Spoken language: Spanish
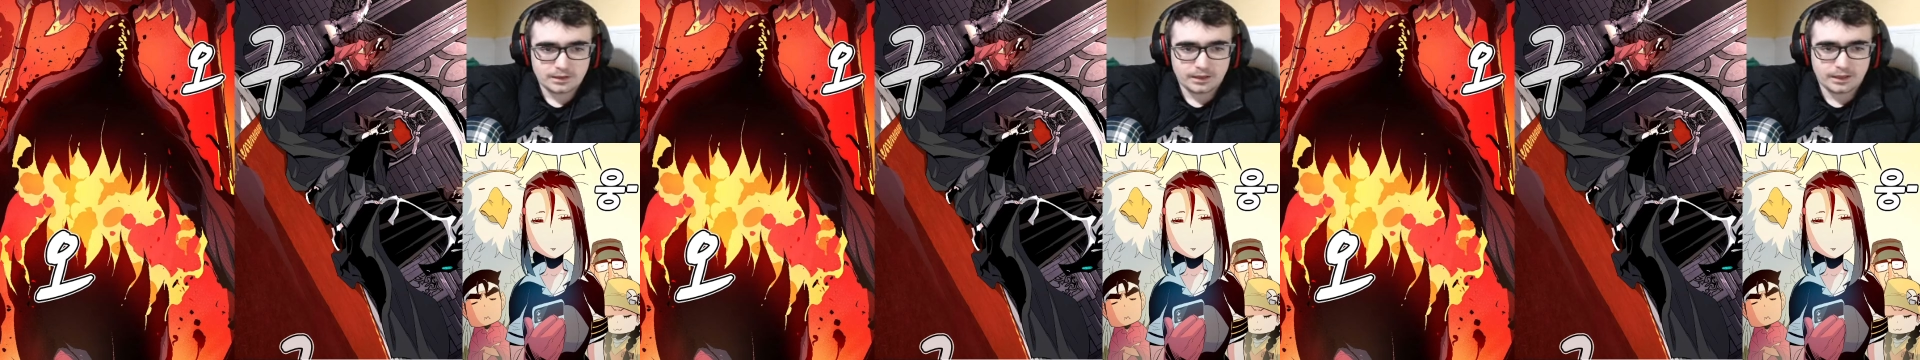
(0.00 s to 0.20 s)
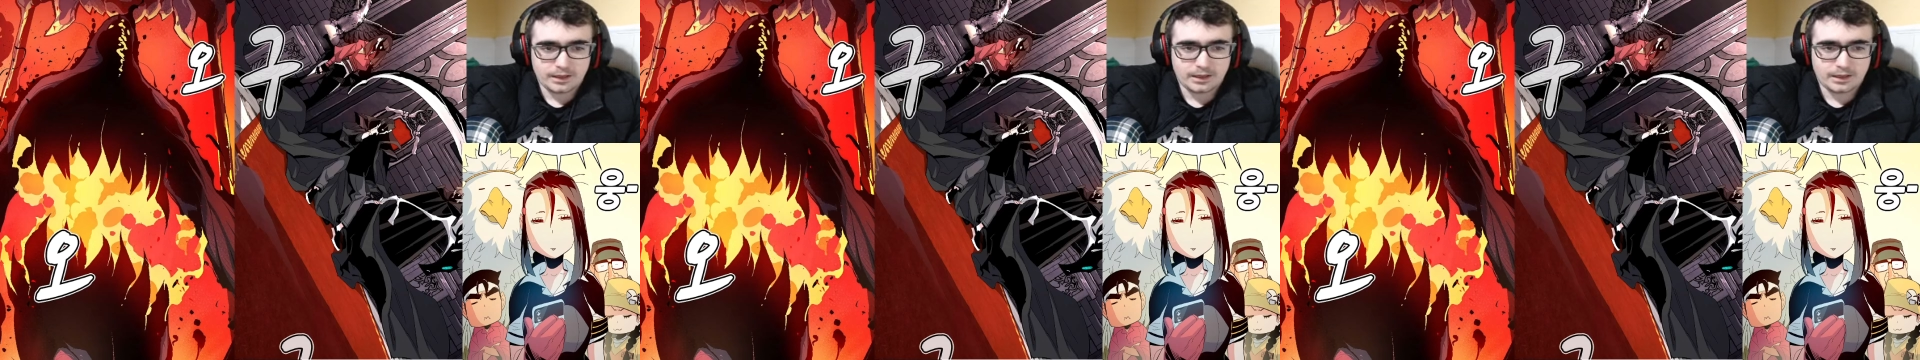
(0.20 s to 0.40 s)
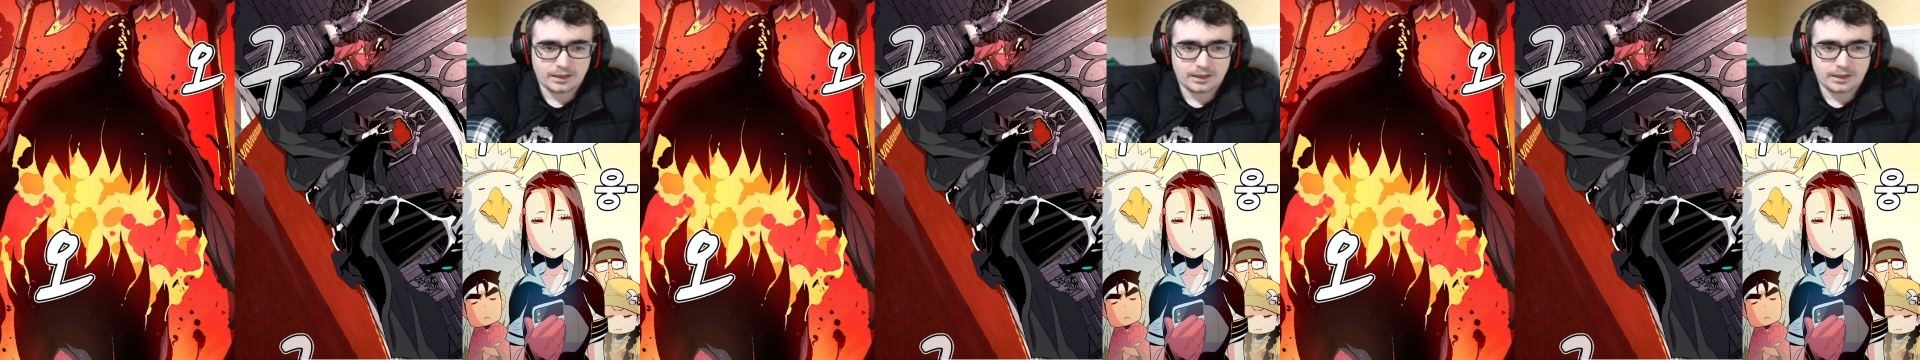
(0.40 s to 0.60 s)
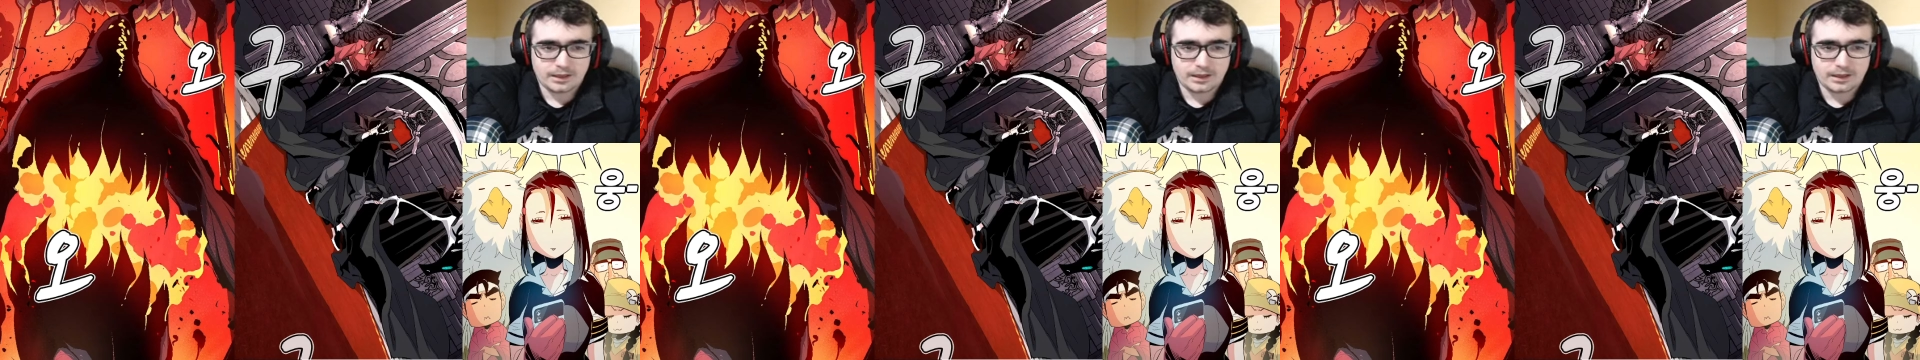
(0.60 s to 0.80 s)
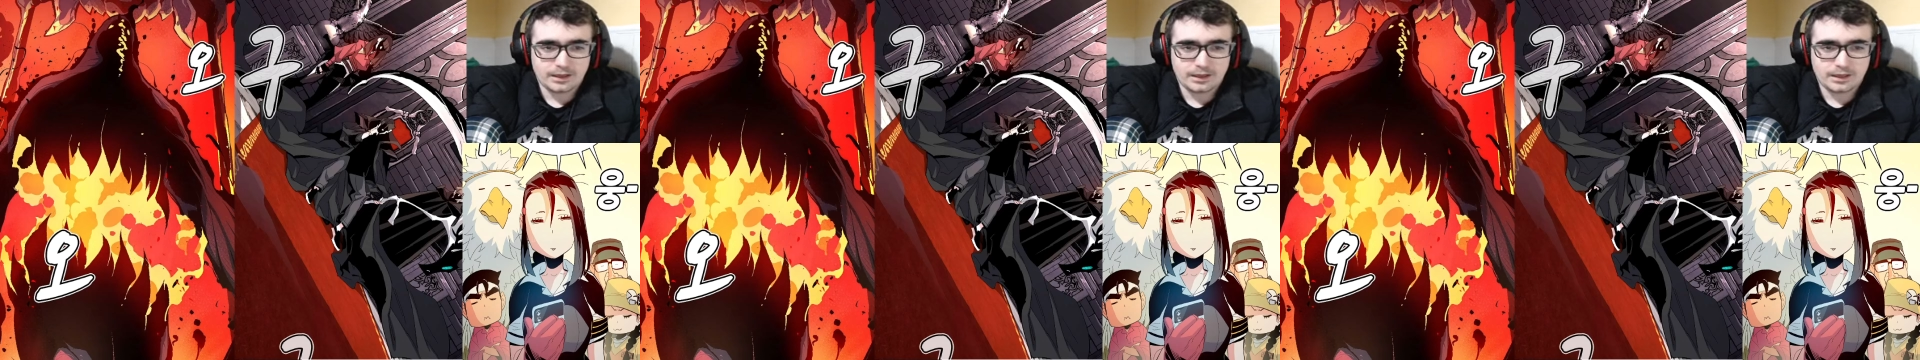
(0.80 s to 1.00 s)

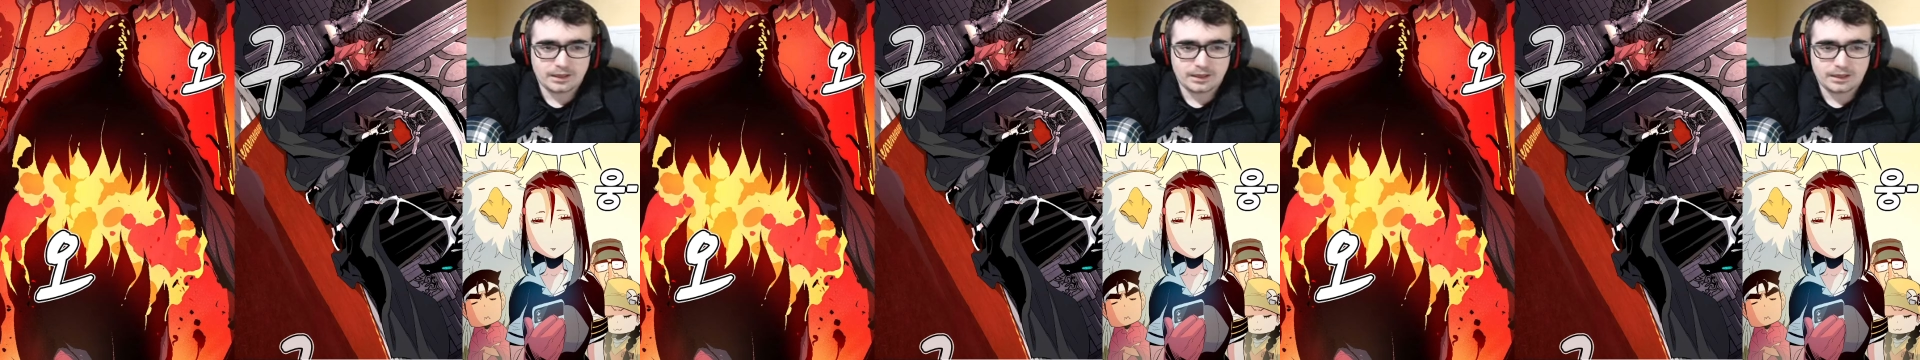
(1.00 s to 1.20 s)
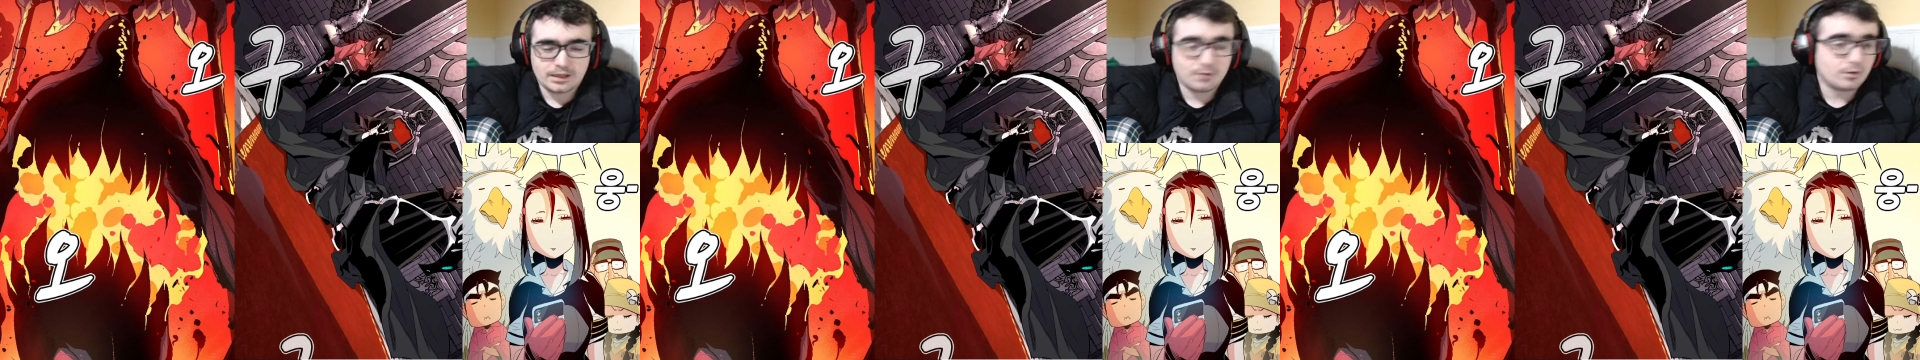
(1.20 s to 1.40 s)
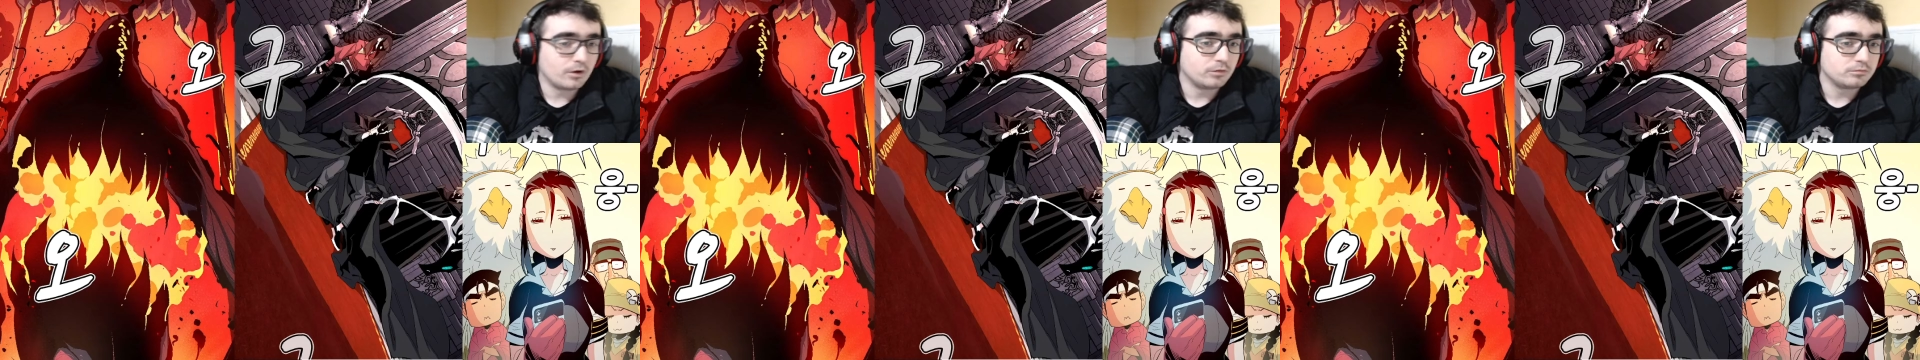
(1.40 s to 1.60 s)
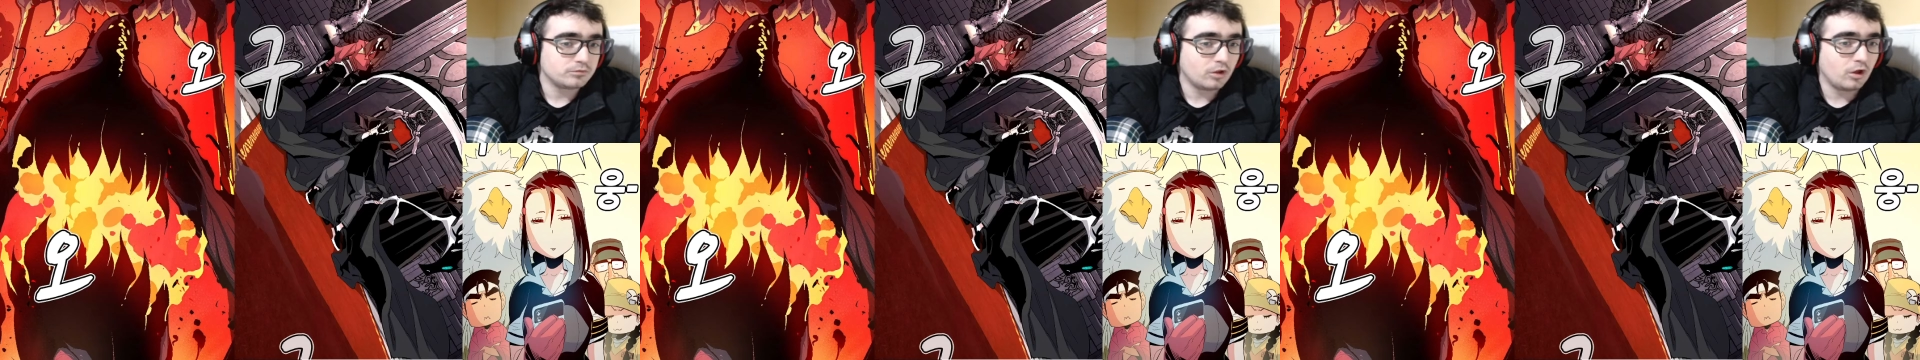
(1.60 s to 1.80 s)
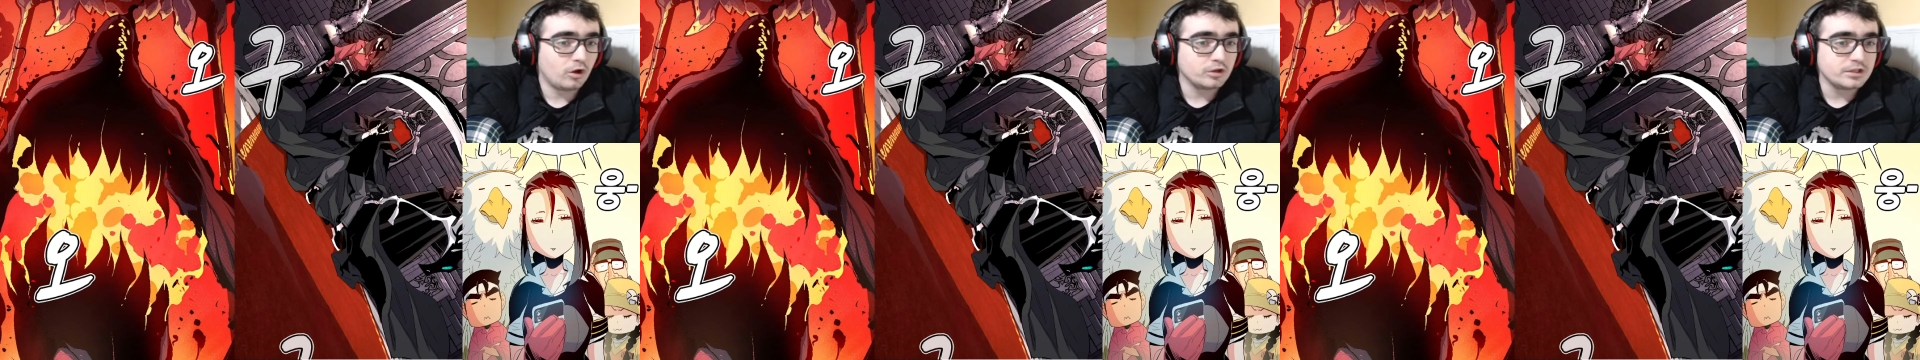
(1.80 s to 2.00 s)
Eh, y bueno,
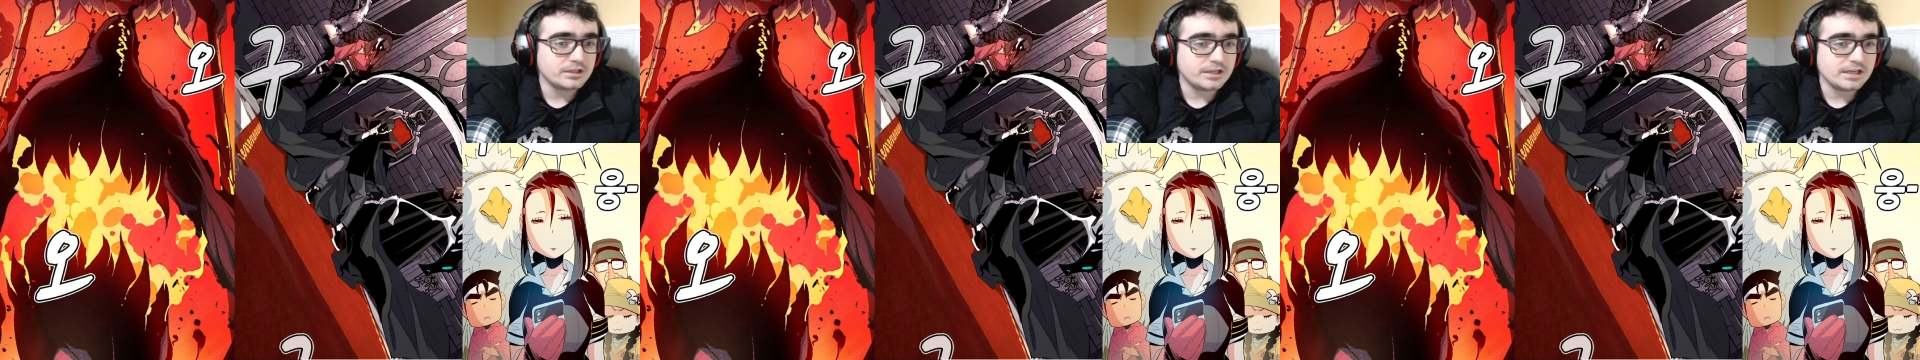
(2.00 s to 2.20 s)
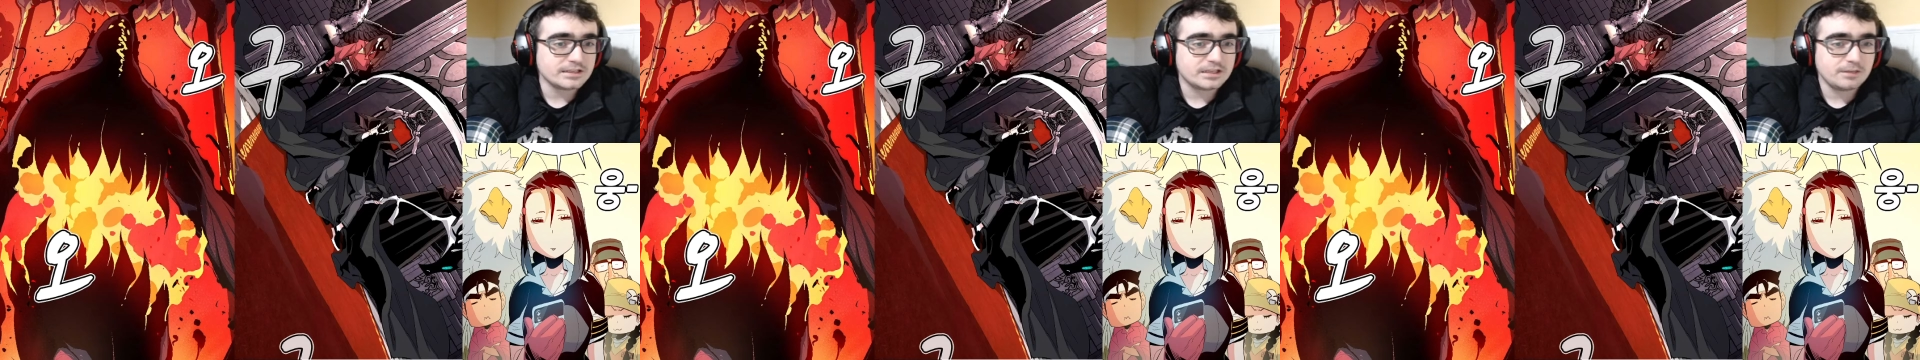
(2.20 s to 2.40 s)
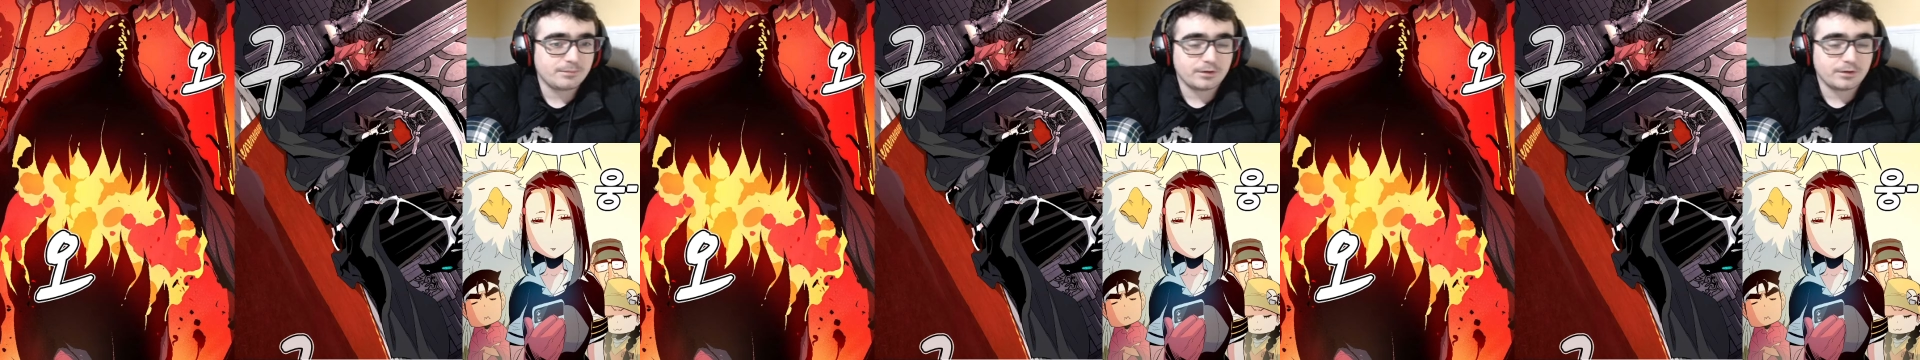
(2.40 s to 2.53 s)
todo GG sí,